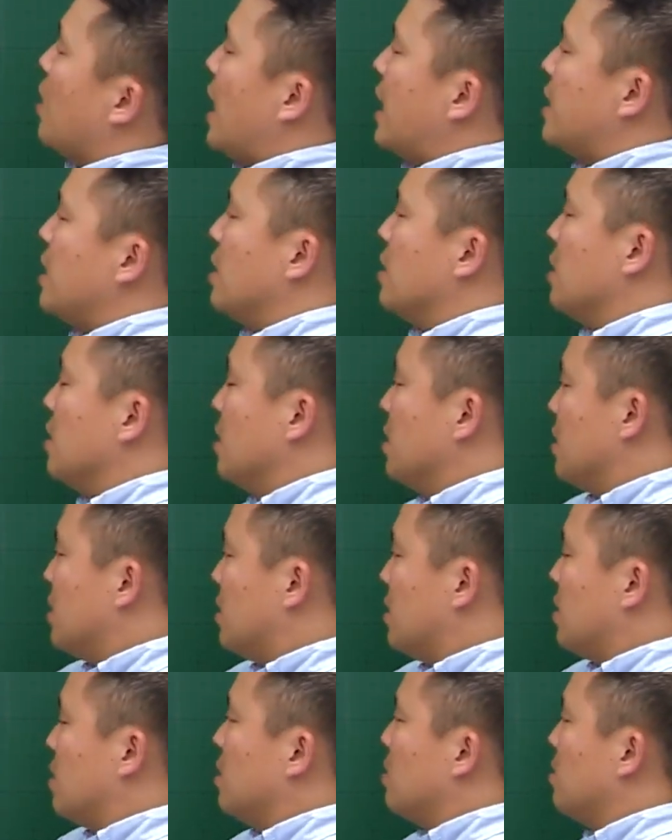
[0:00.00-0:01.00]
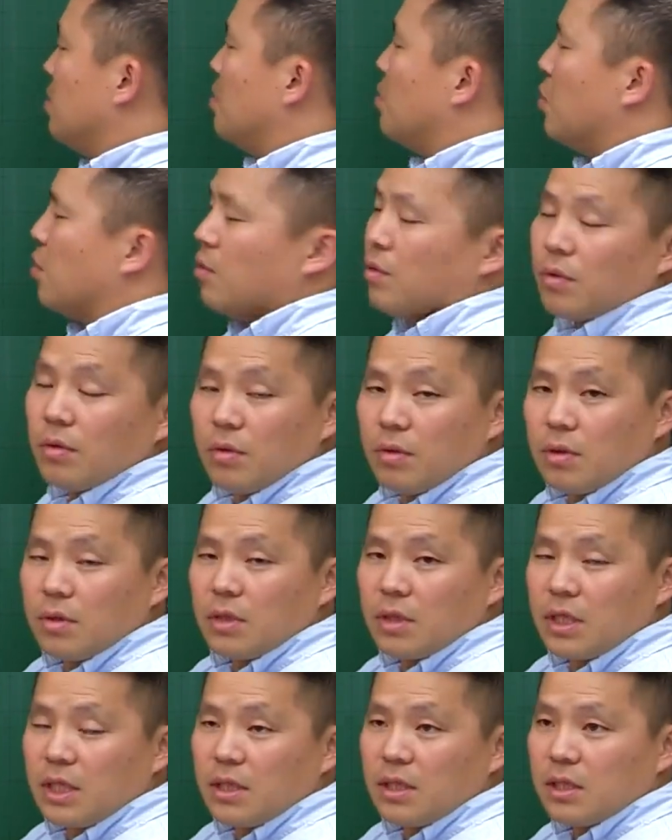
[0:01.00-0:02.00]
가장 뭐
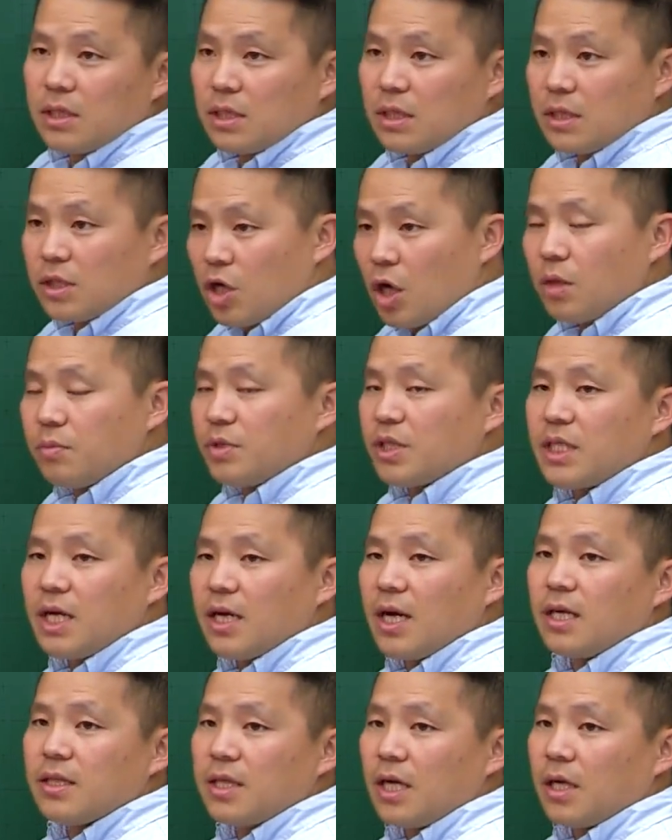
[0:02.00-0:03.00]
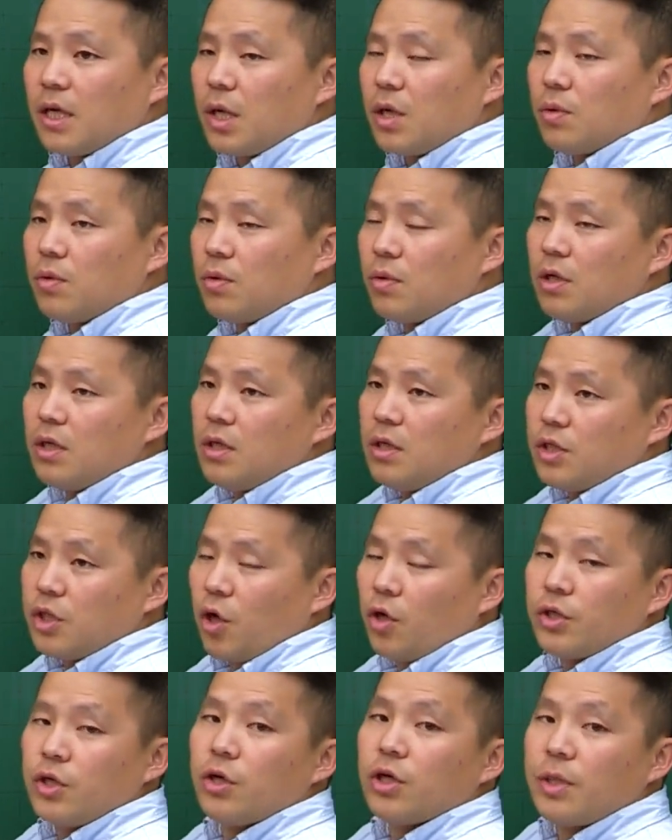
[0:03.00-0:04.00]
처음 시작한 단계로
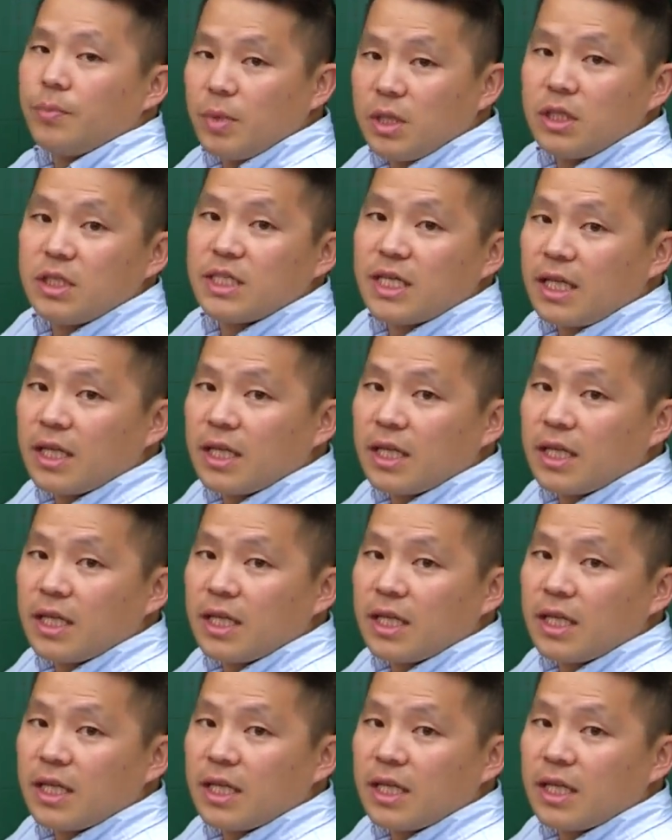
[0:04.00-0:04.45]
전혀 힘들지